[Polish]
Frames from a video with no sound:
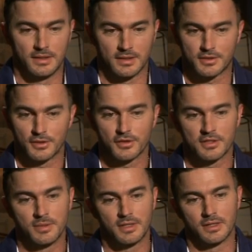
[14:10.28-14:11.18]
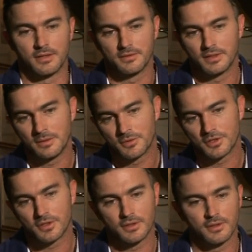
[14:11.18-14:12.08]
Ech, czy to się zmienia? No wydaje mi się,
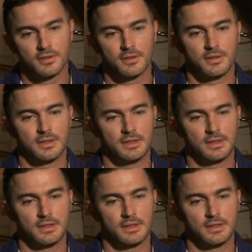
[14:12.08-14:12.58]
że to...